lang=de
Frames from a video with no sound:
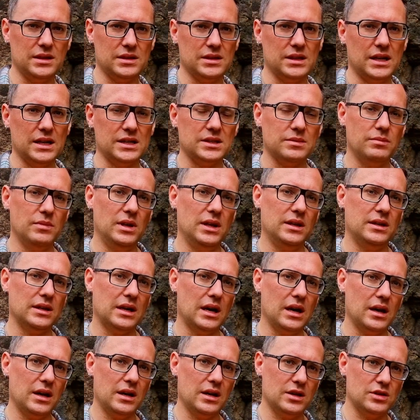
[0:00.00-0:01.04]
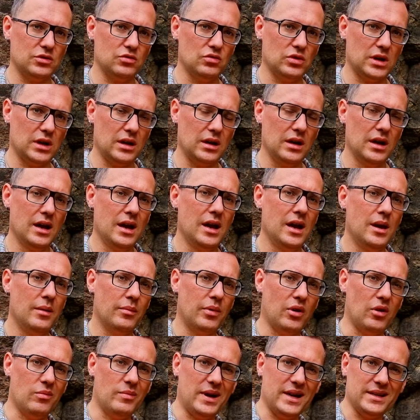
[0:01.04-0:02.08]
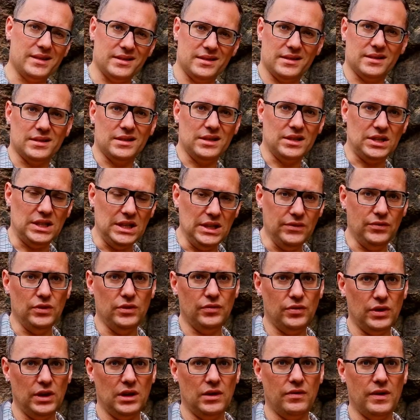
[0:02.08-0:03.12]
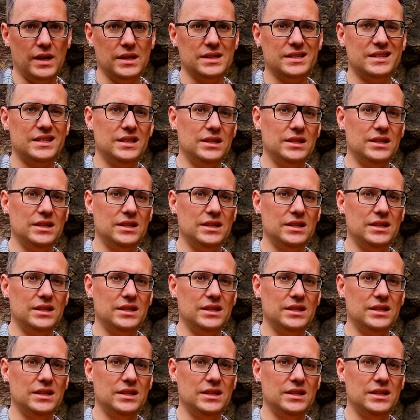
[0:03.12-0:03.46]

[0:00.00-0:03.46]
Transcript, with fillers: Das heißt, ein Militaria-Sucher braucht meistens eine tiefe Frequenz,